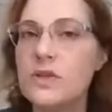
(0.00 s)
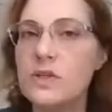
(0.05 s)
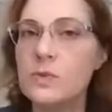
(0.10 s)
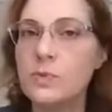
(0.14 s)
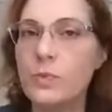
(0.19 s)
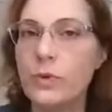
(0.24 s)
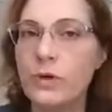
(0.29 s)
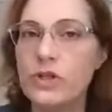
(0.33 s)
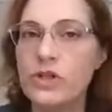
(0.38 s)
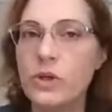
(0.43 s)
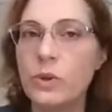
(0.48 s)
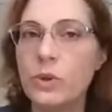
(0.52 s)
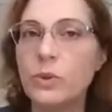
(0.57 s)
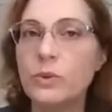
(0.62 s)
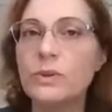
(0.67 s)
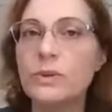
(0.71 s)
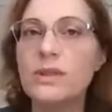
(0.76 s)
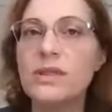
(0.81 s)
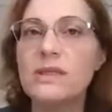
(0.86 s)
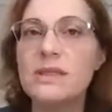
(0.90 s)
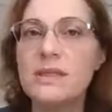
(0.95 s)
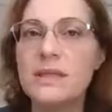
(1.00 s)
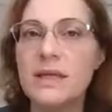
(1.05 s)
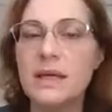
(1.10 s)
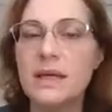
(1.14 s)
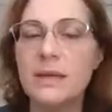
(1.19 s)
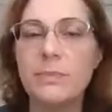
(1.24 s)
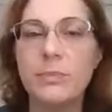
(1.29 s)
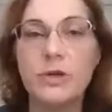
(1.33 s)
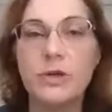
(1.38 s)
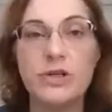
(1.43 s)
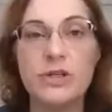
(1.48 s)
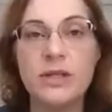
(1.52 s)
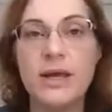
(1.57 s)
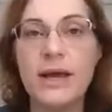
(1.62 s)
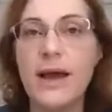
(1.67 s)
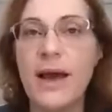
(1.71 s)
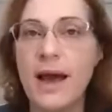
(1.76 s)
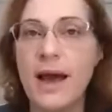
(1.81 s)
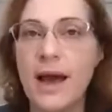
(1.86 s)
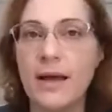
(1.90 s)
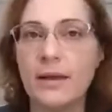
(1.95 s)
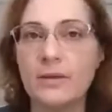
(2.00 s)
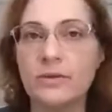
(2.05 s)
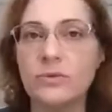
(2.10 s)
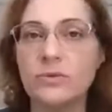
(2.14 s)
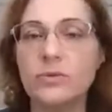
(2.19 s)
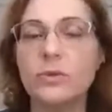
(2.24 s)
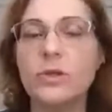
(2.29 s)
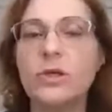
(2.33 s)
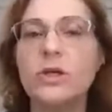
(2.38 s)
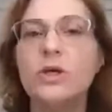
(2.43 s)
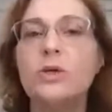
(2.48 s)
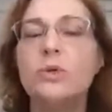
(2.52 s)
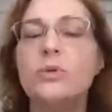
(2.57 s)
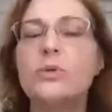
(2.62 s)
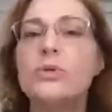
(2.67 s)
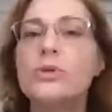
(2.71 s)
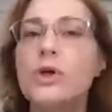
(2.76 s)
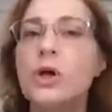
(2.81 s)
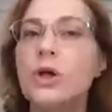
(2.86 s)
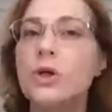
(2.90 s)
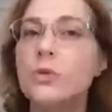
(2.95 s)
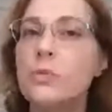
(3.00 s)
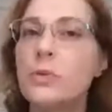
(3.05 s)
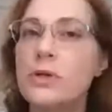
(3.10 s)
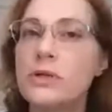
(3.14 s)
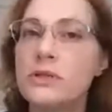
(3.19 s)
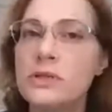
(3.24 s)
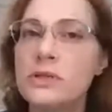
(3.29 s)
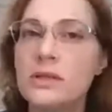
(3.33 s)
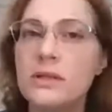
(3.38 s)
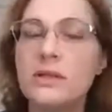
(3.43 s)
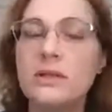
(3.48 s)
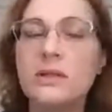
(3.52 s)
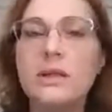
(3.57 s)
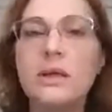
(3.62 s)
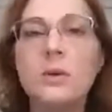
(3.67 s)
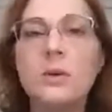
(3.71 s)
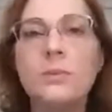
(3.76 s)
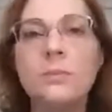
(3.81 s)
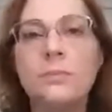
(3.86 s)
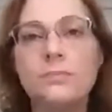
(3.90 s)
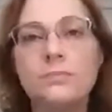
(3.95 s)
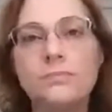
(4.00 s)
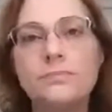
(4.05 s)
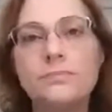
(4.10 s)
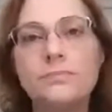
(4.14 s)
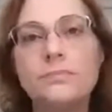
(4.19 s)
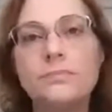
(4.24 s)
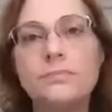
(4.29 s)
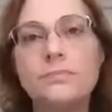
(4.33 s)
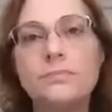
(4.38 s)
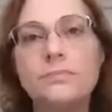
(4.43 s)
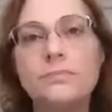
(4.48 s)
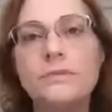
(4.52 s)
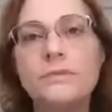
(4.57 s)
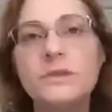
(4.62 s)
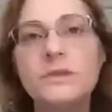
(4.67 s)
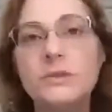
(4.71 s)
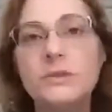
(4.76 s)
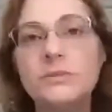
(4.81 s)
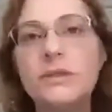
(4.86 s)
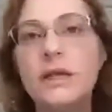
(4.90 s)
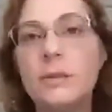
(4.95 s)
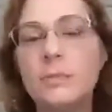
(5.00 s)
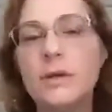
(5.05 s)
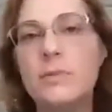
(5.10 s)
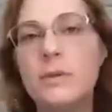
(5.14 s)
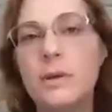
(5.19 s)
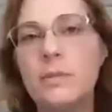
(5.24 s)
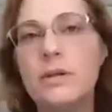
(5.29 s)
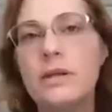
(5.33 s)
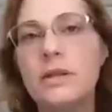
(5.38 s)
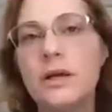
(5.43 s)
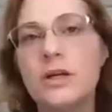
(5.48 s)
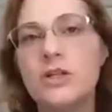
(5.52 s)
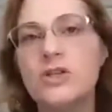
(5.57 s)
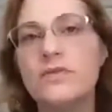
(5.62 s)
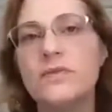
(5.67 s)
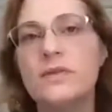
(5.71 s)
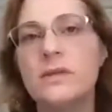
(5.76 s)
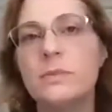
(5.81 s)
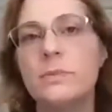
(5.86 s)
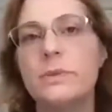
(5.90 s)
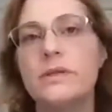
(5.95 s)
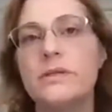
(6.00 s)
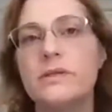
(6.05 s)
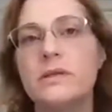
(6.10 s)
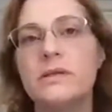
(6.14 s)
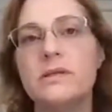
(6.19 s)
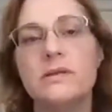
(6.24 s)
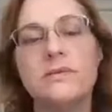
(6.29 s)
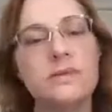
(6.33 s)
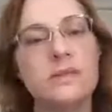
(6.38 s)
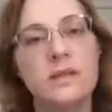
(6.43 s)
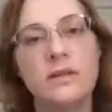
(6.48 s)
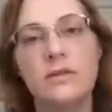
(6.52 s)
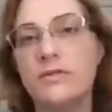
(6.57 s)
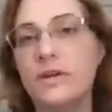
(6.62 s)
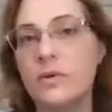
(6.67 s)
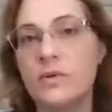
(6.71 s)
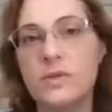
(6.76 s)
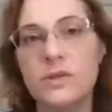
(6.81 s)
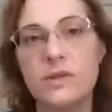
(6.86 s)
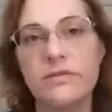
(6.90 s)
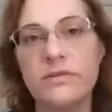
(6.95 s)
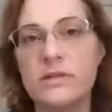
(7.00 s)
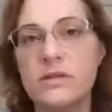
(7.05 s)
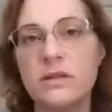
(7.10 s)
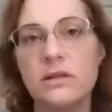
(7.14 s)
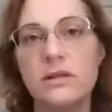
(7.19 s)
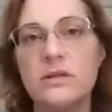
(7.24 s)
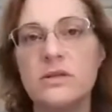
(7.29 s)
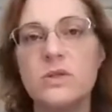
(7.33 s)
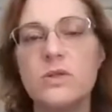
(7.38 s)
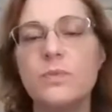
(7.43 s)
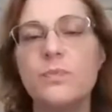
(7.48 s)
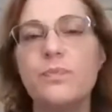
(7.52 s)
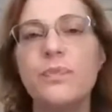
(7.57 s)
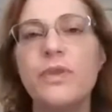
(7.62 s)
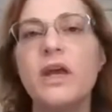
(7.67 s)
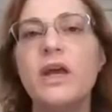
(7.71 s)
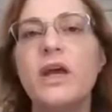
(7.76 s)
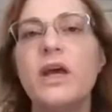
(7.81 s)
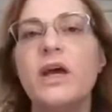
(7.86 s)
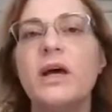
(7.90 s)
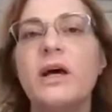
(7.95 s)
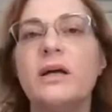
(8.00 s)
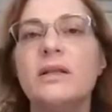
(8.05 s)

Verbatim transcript: O que, que muitas vezes pode acontecer, pode dar errado? O solo pode ser não, não ter a permeabilidade que você precisa, você não vai conseguir fazer isso.